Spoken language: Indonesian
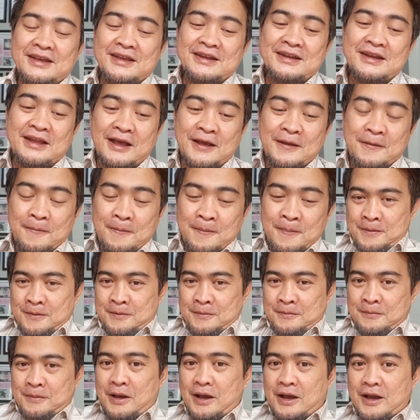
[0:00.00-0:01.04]
Nah,
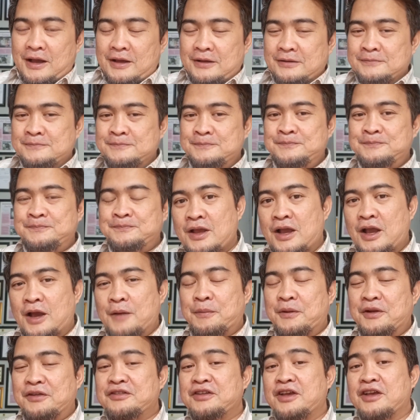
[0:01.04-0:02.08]
maka
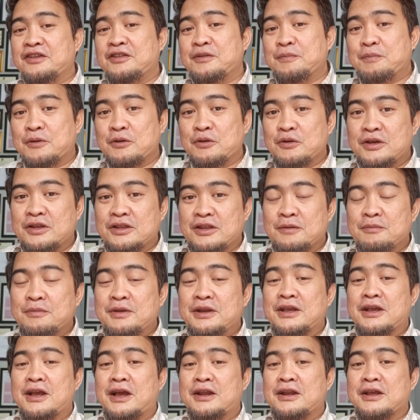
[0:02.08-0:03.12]
apresiasi perlu kita
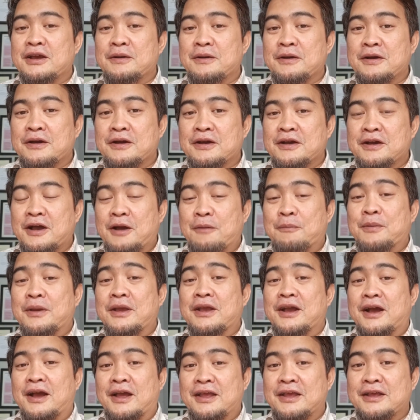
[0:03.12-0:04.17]
berikan ke
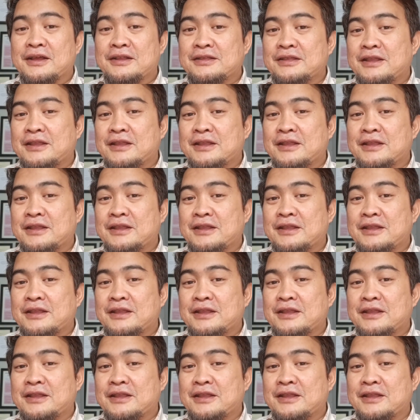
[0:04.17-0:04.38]
KPK ya,